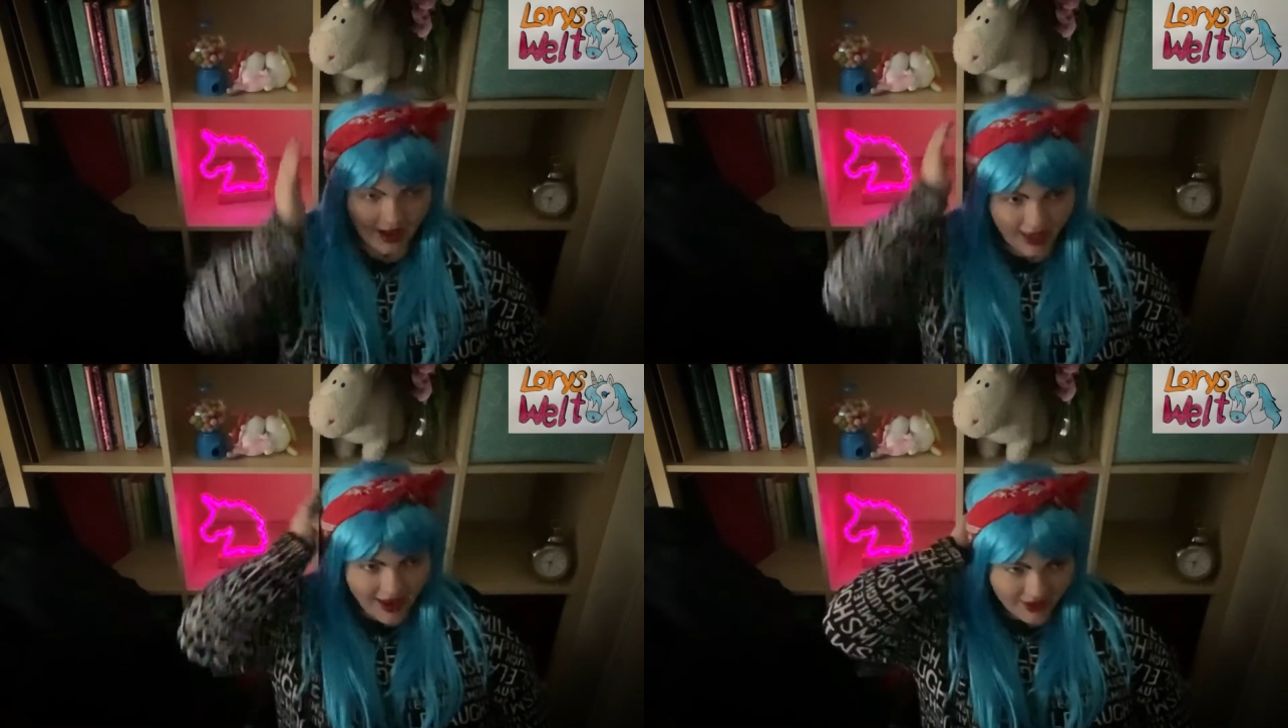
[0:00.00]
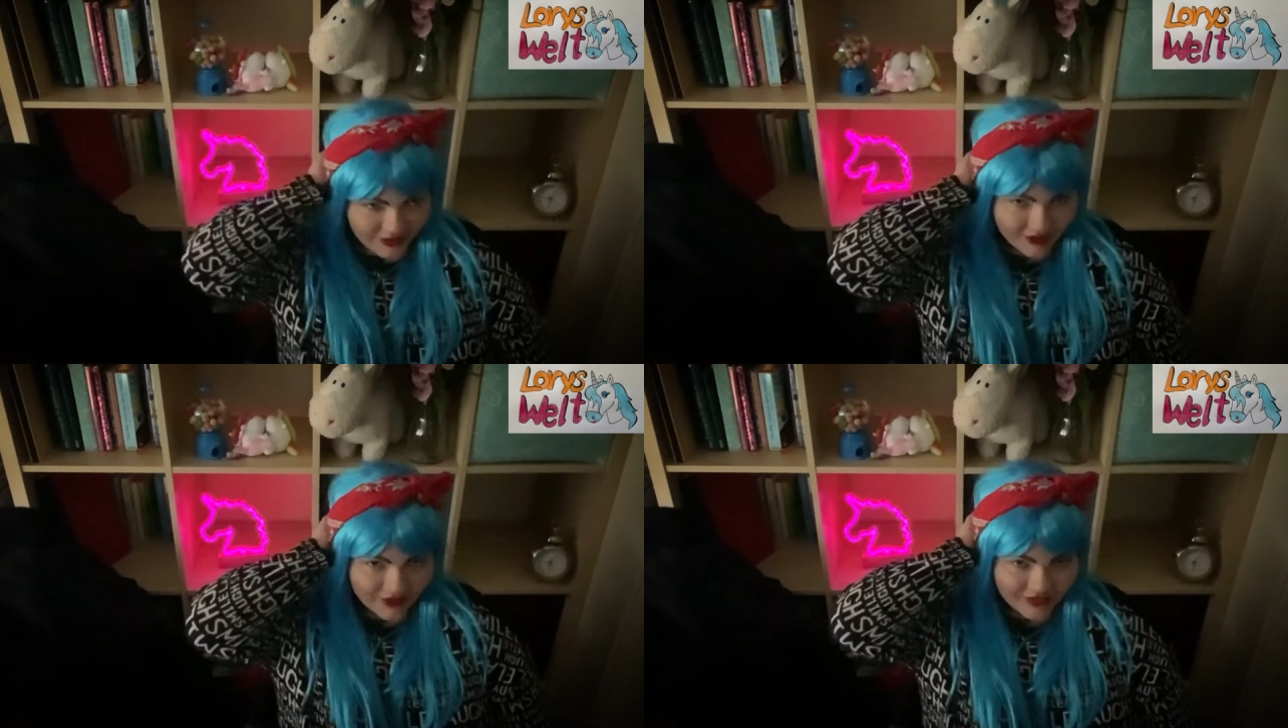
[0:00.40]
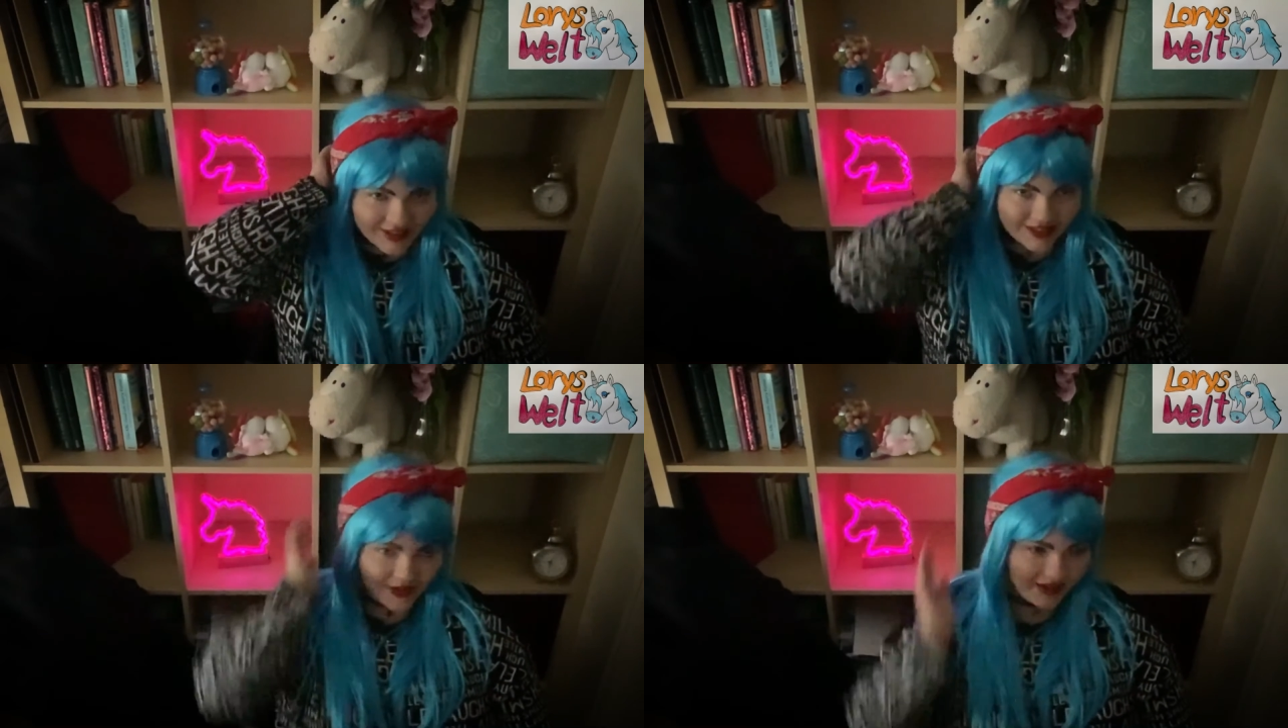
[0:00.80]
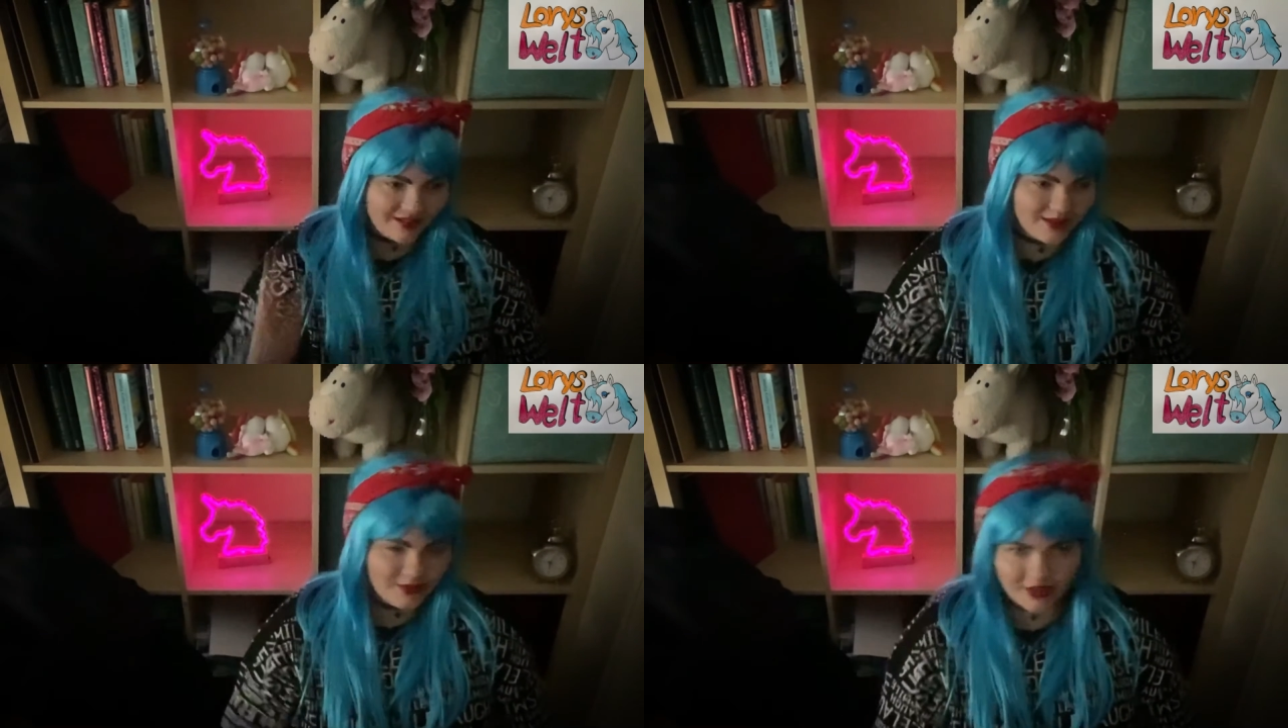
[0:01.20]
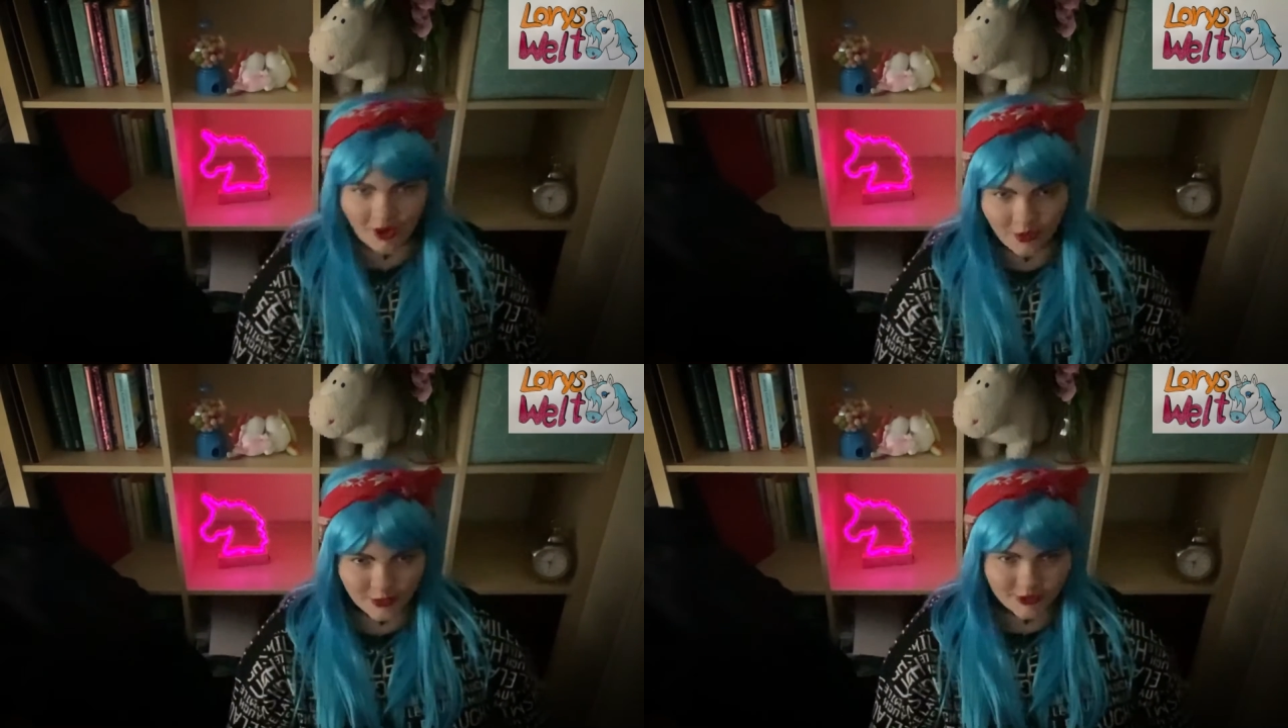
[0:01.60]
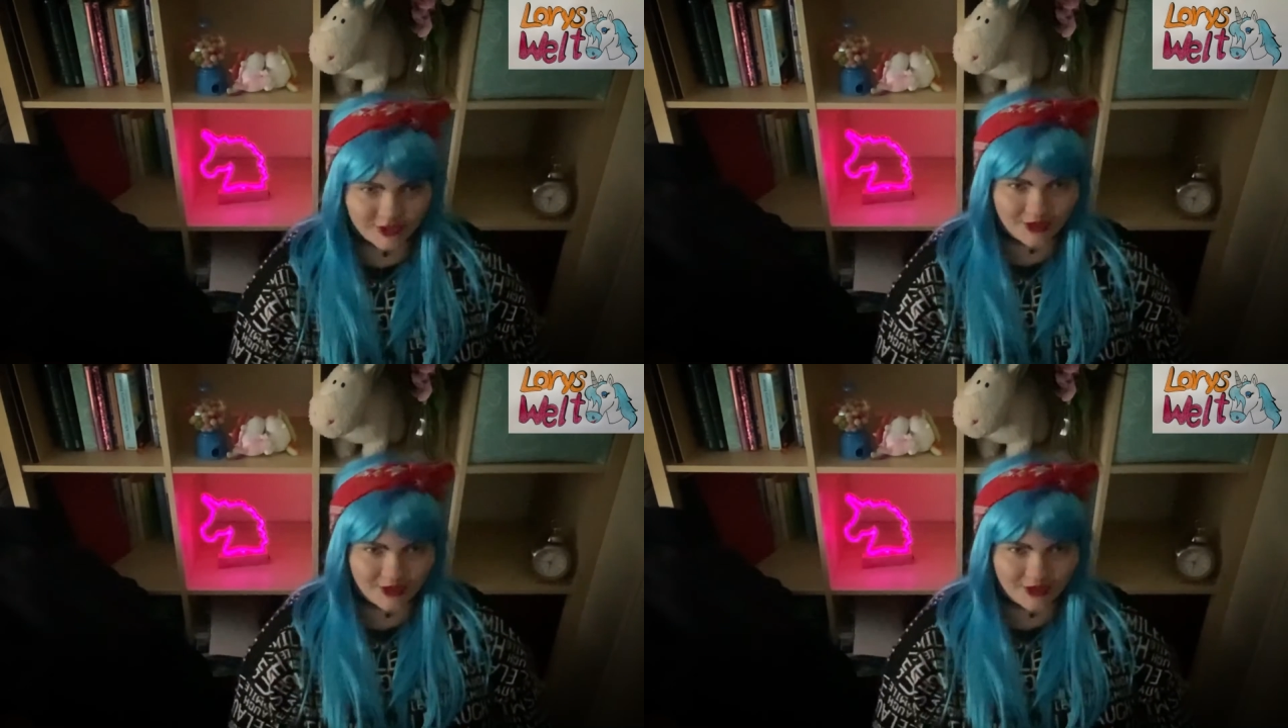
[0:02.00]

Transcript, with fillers: allerersten Video, das ziemlich chaotisch